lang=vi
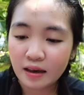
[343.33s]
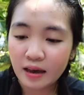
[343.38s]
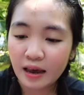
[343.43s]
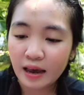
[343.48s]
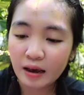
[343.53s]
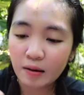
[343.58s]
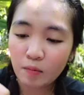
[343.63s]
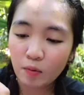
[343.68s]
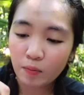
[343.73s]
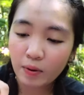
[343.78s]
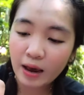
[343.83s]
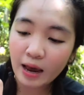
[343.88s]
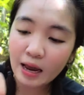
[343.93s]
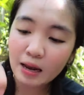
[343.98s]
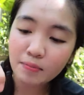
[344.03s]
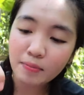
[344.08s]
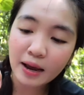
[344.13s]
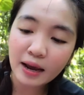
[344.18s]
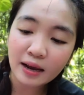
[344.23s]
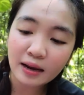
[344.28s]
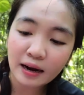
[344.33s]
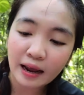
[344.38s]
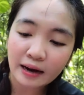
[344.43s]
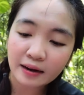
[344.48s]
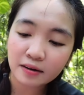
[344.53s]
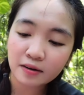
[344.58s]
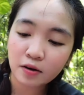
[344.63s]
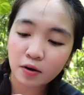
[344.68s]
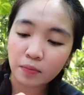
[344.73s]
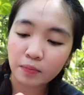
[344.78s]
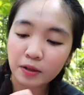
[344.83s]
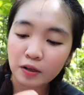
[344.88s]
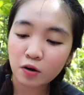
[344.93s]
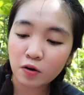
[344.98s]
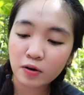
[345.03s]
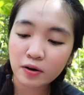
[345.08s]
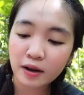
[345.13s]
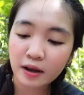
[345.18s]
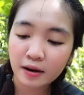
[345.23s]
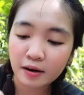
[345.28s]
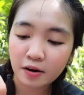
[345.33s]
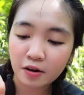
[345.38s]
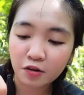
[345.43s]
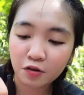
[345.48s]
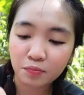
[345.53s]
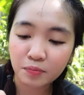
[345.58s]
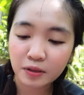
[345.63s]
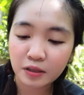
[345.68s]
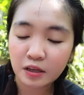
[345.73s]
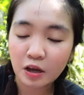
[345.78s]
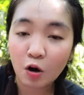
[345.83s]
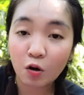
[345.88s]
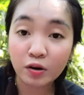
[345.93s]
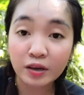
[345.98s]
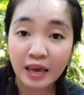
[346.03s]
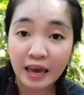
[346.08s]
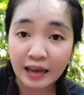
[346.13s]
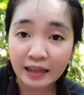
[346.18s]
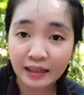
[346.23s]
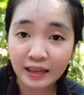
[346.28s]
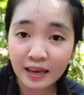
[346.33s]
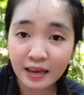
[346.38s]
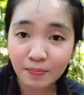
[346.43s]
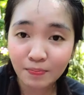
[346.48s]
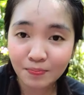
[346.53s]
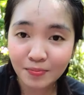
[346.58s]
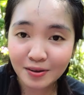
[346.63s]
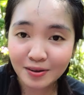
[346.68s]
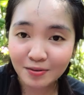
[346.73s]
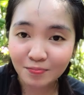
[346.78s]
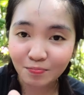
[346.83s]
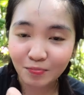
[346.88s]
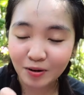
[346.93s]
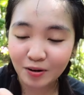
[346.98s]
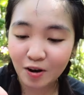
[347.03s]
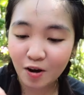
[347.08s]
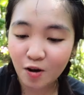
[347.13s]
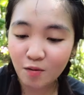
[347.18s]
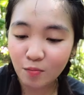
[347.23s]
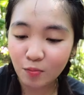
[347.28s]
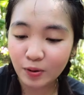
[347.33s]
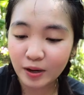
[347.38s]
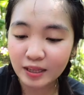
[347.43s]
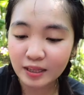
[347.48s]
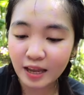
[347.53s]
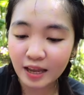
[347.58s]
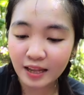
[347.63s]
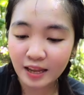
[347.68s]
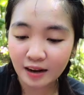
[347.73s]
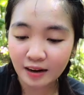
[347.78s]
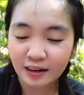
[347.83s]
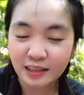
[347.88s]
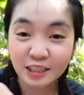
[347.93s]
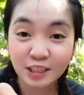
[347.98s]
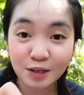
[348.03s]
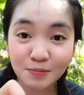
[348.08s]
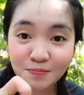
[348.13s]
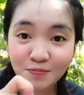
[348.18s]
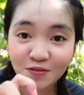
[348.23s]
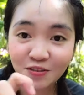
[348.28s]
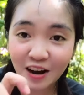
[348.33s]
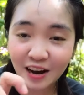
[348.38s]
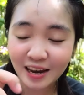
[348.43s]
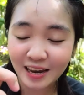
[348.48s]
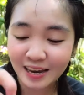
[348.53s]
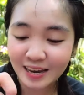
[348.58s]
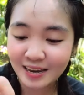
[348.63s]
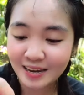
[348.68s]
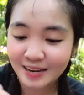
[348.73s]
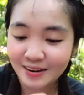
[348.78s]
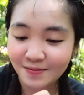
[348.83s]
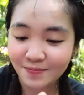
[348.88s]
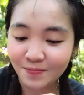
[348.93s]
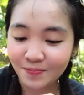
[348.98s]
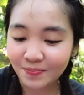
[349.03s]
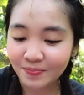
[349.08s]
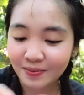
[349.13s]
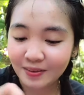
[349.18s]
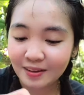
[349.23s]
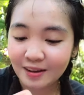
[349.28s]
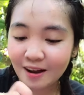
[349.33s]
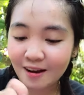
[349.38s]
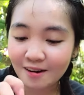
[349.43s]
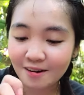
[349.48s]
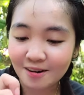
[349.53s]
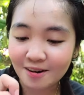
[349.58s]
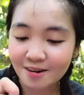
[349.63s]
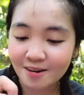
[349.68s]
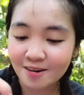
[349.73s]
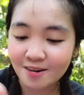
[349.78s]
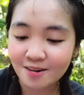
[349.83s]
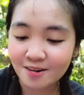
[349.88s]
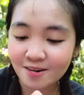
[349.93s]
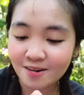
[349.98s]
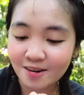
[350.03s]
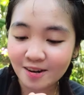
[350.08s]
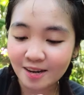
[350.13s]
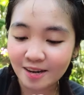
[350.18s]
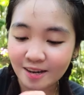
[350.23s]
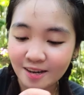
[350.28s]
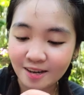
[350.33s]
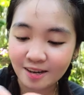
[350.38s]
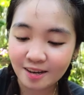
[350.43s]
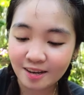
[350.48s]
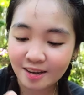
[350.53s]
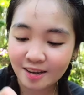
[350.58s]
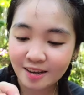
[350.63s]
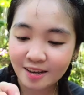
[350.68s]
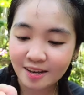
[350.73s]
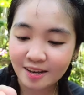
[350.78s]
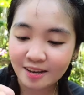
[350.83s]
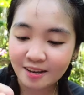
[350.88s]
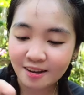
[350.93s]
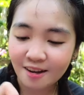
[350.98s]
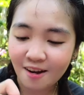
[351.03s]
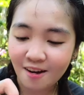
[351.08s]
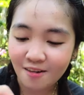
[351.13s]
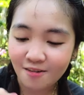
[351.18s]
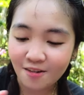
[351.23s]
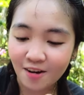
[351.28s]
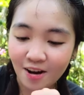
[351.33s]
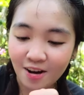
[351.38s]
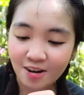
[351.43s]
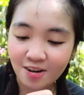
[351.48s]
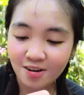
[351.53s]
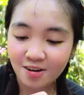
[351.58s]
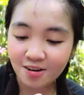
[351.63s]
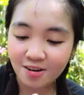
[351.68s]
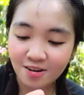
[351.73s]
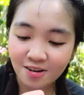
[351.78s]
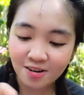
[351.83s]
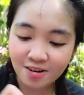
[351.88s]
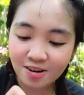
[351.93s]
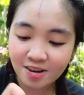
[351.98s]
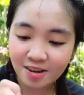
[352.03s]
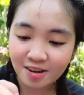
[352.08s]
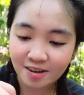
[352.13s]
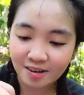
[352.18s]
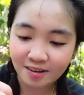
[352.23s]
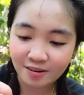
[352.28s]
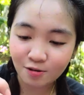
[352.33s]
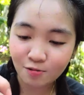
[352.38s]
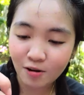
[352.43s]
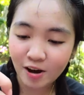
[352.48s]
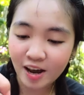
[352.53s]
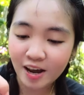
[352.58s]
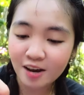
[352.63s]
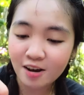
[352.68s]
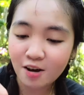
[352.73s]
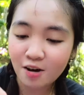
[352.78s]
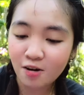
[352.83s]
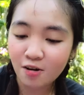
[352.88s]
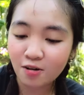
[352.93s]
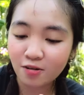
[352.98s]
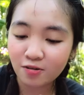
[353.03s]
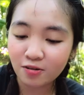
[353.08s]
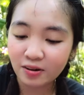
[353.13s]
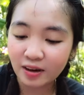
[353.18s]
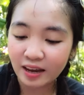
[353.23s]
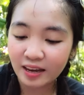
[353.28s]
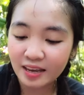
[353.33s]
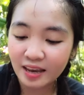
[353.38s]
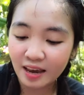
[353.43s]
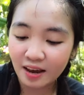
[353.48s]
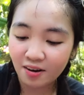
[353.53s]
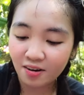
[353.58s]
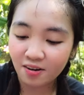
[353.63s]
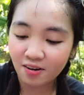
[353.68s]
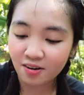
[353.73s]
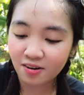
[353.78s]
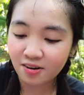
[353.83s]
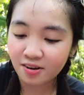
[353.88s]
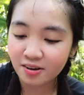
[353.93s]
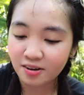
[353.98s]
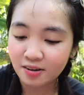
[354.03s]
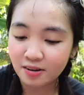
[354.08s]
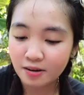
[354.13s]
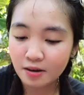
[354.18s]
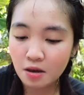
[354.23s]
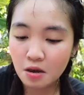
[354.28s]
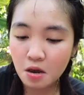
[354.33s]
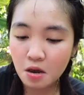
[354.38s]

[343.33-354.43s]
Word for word: ăn một cái mát lạnh rồi mình có năng lượng mình dọn nhà tiếp mình đón một cái tết thật là sum vầy trời ơi trời phật ơi quá ngon luôn cả nhà ơi